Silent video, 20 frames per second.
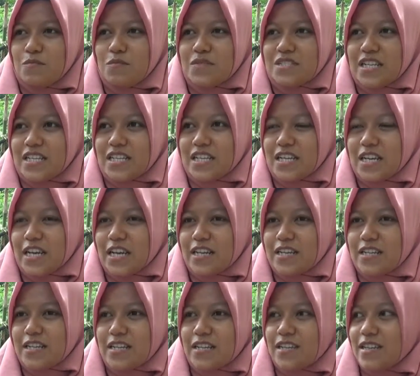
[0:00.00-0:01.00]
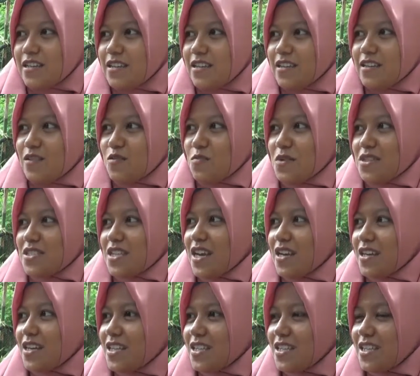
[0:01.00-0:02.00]
misalnya kayak di rumah
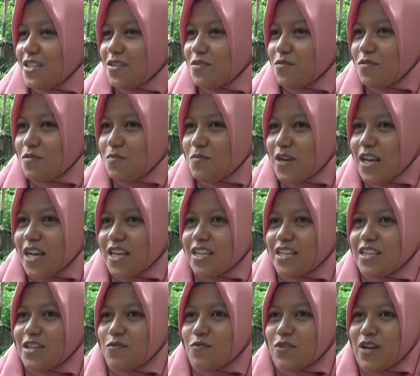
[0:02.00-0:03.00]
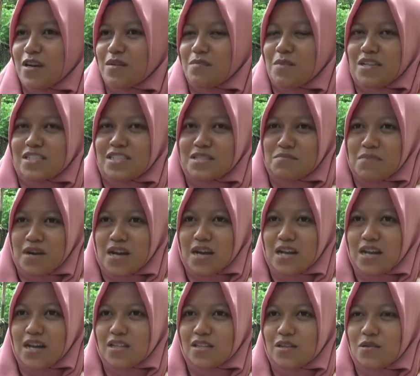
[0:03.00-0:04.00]
sakit gitu pelayanannya kurang
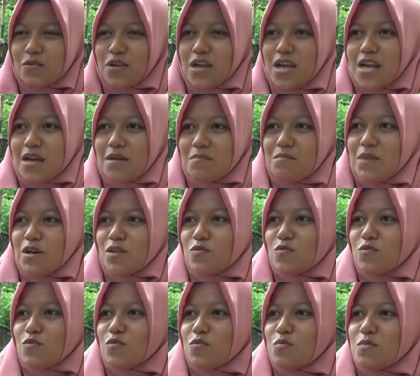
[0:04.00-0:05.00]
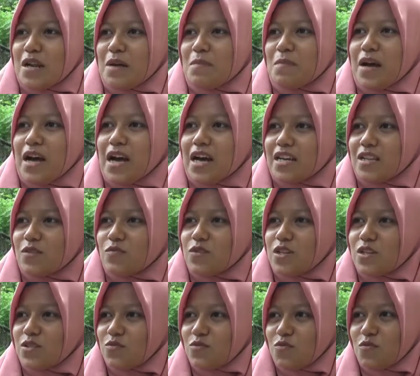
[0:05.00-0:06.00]
maksimal ya. atau baru berapa hari
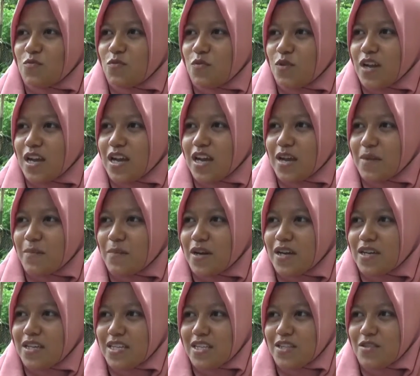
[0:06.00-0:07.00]
udah suruh pulang apa ya, gitu